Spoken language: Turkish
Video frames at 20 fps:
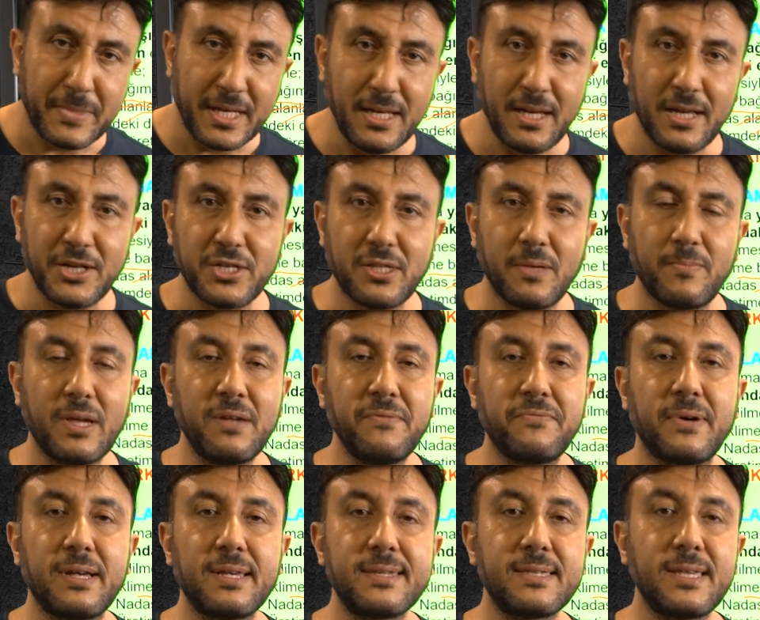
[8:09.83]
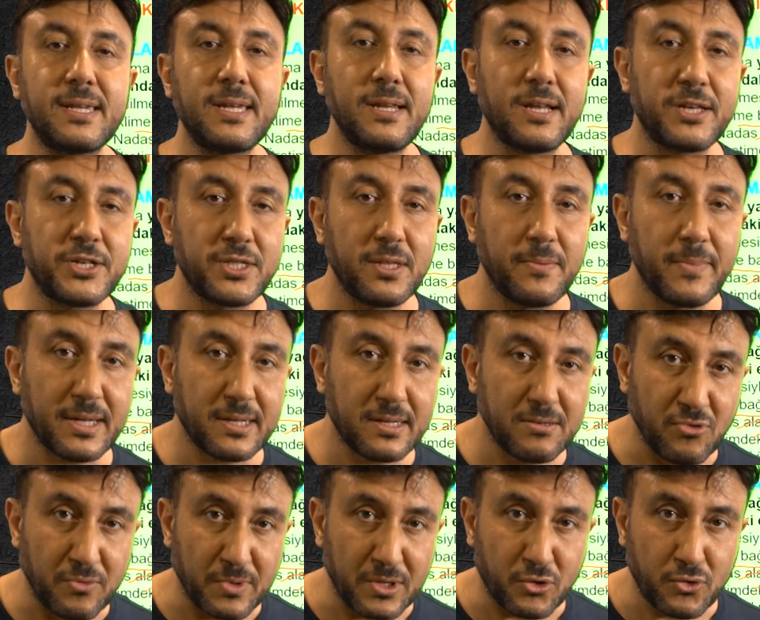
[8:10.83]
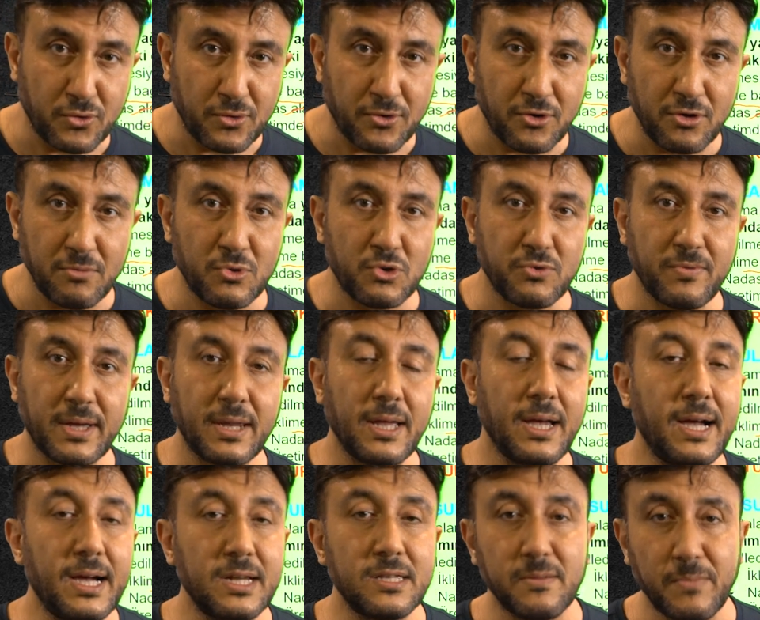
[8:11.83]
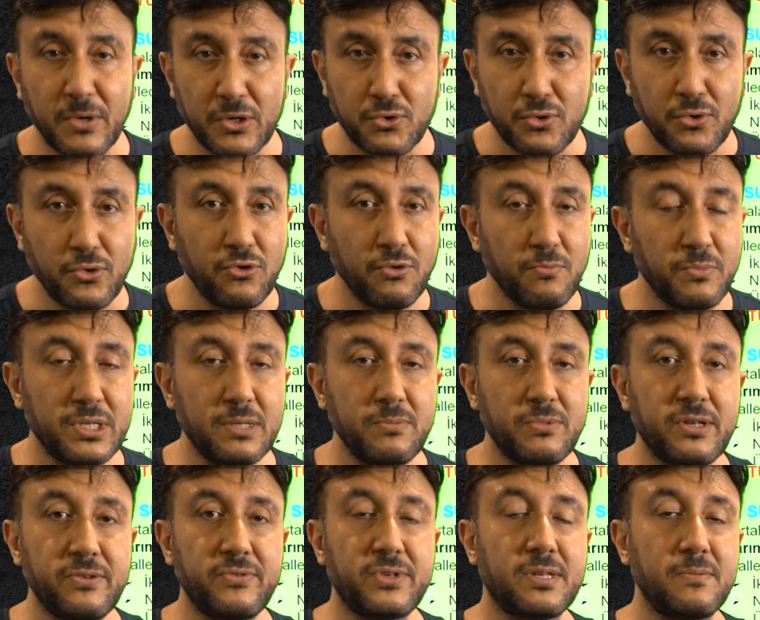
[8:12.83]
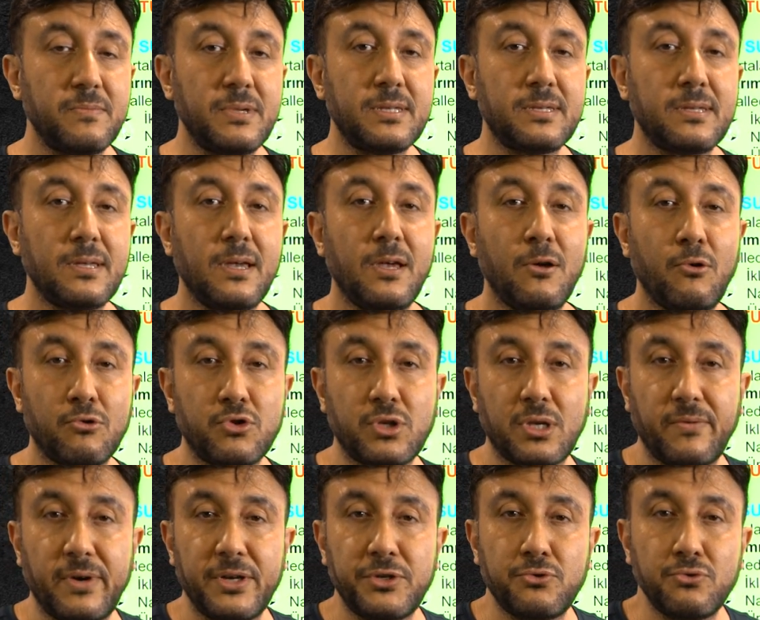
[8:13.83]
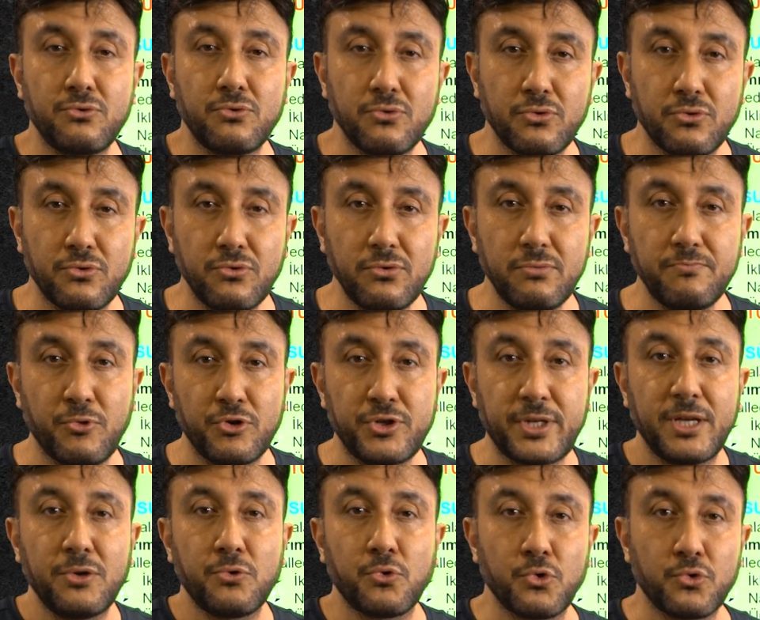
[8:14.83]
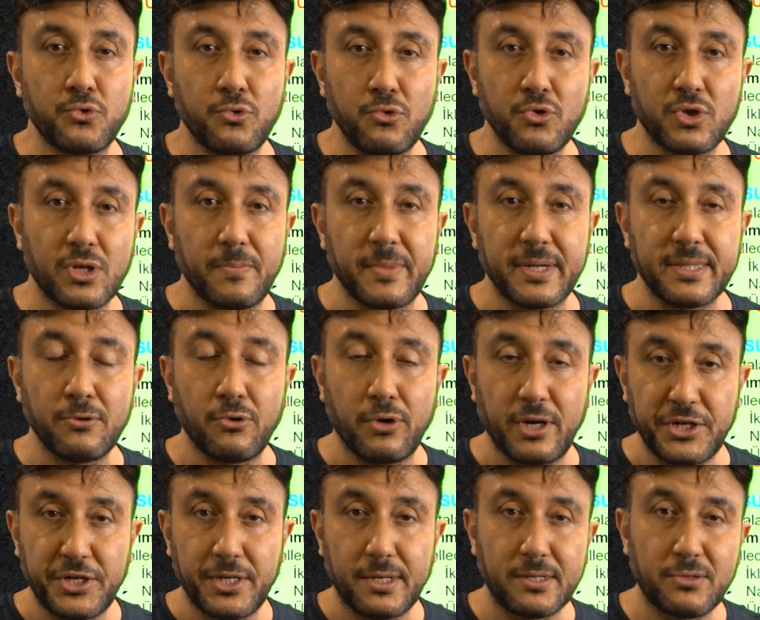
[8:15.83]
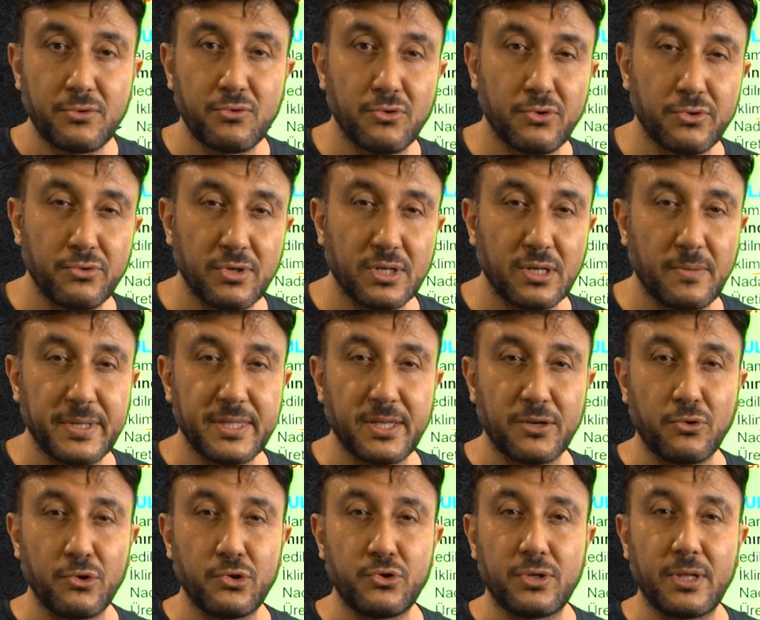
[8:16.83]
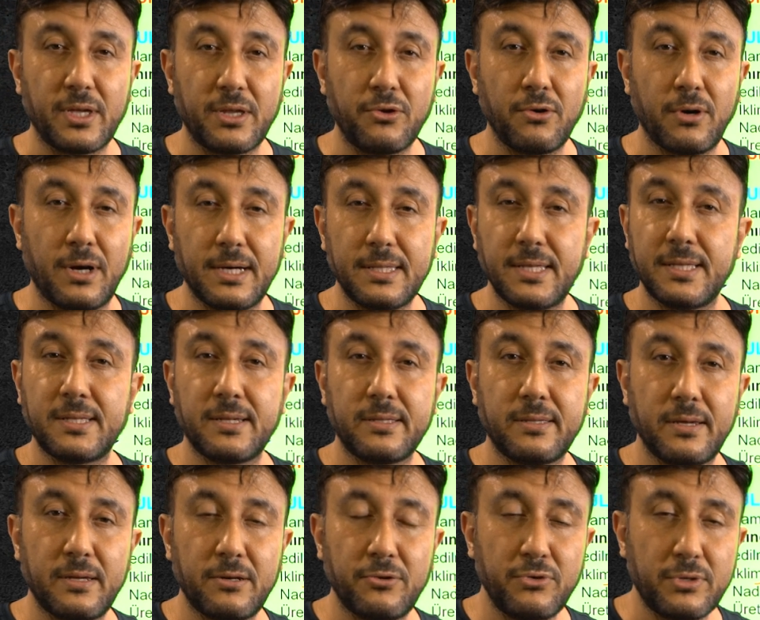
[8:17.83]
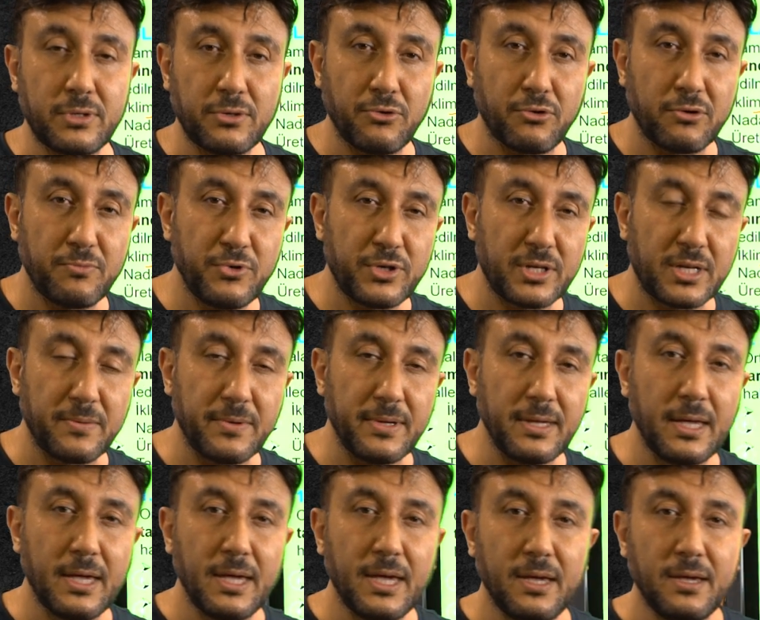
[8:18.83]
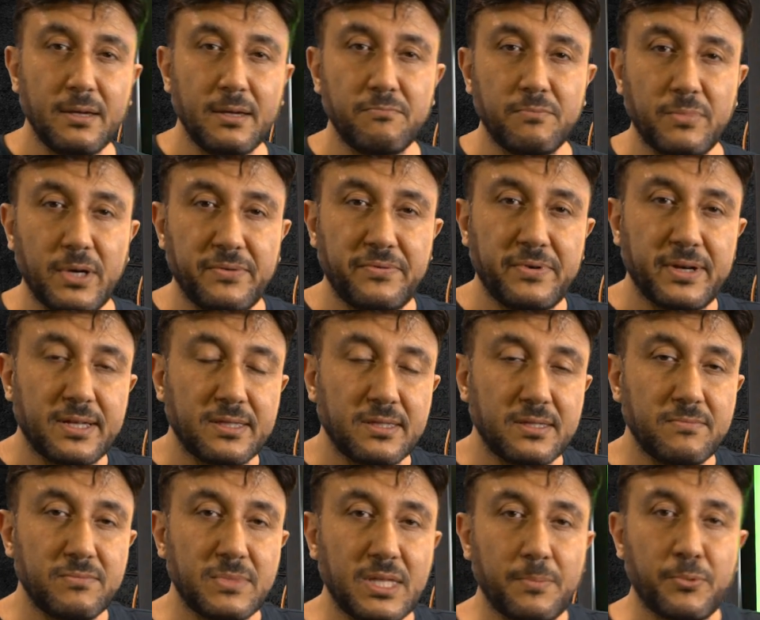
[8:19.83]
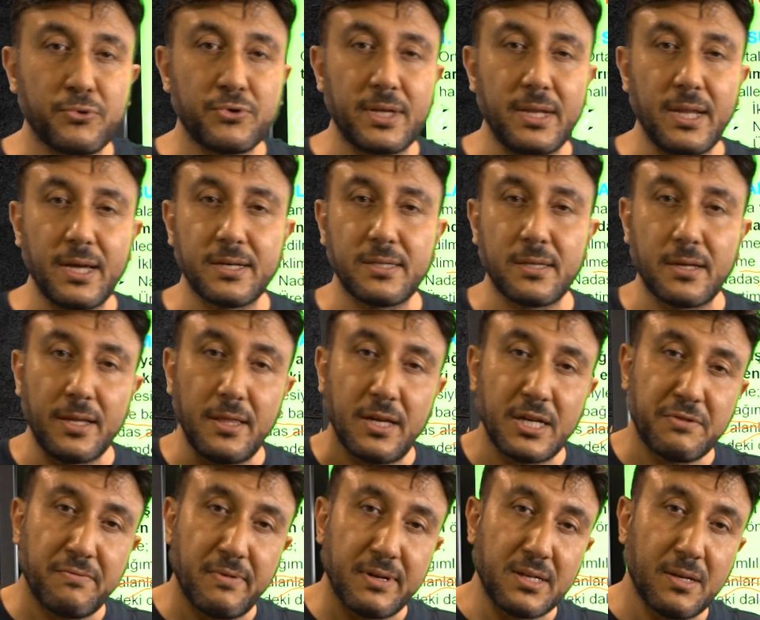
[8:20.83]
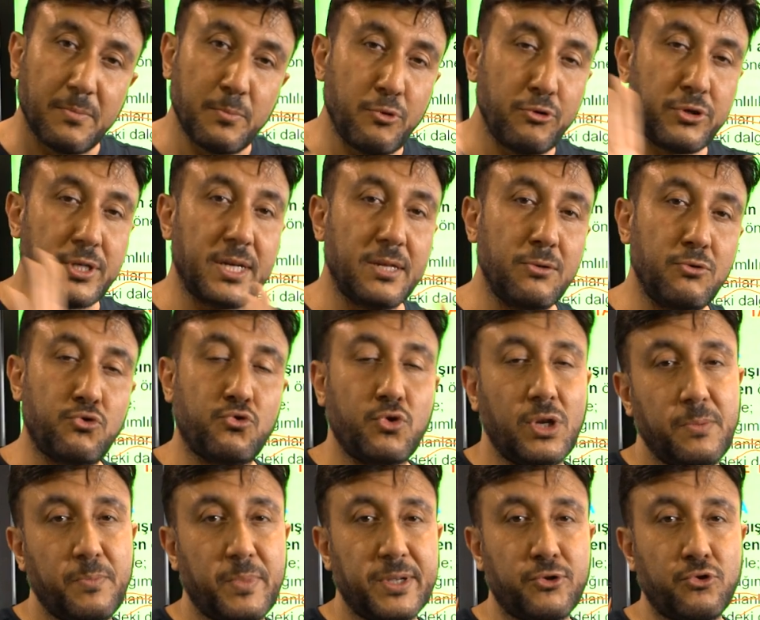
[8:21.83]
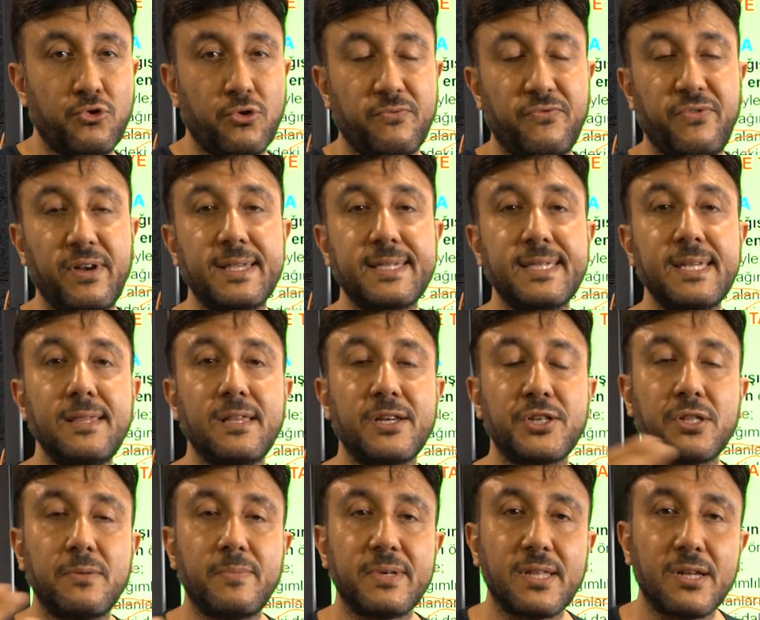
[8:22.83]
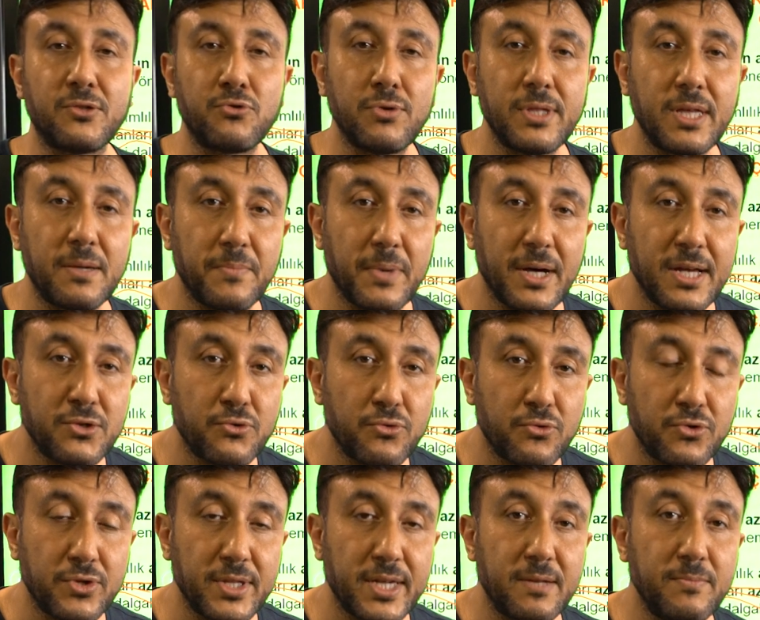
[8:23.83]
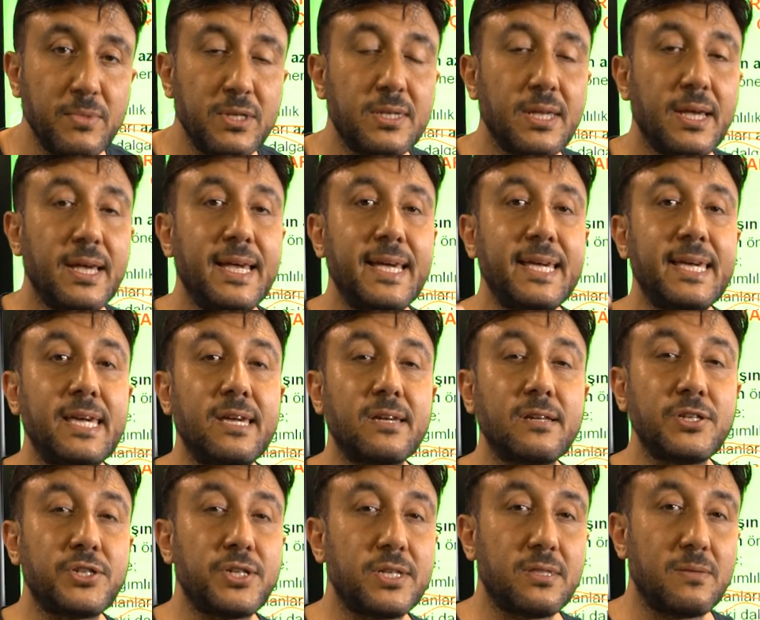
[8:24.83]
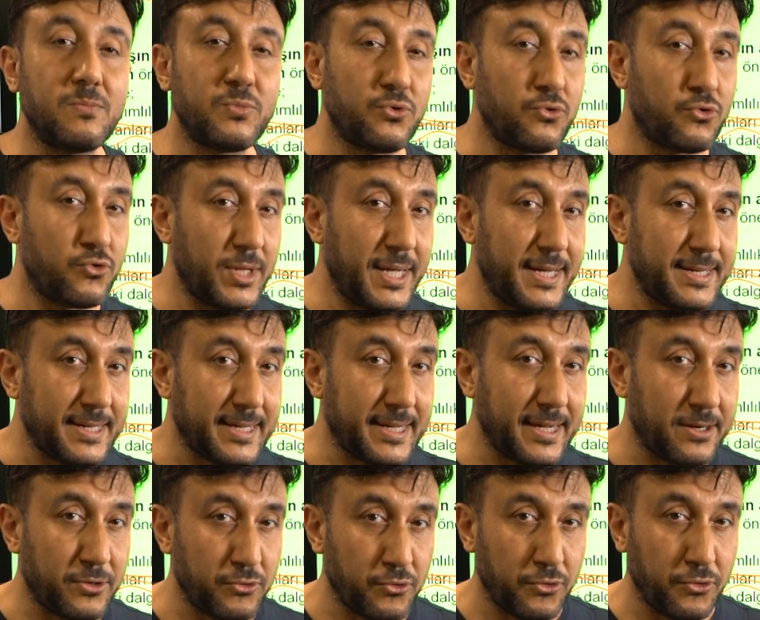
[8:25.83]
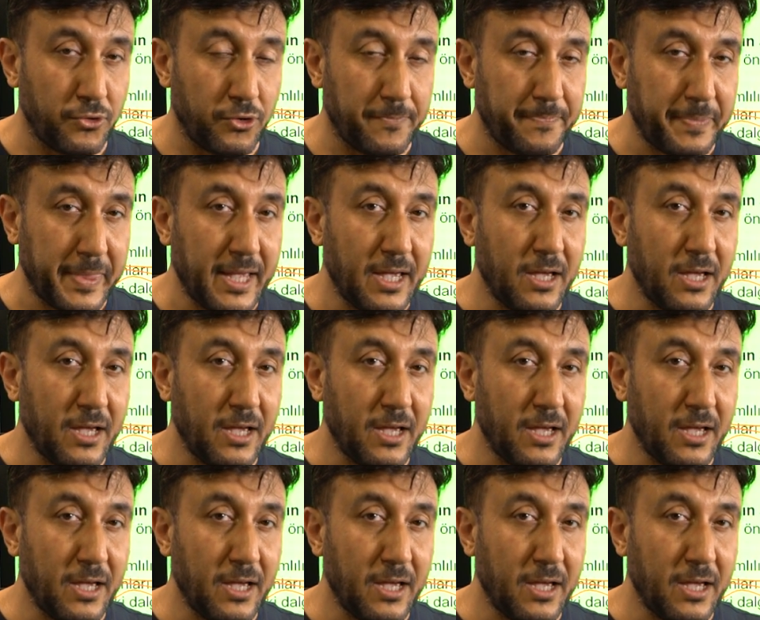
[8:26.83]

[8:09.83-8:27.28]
İlaçlamayı fazla ilaçlamak gibi bir sorunumuz var. Her zaman söylüyorum bizim çiftçimiz o savaşçı ruhunu böceği gördüğü zaman da o haşeratı gördüğü zaman da gösteriyor. Adeta terörist görmüş gibi efendim depoda ne kadar ilaç varsa böceğin üstüne basıyor. Fazla ilaçlamadan dolayı bazı ürünlerimiz ihraç ettiğimiz ürünler geri dönüyor.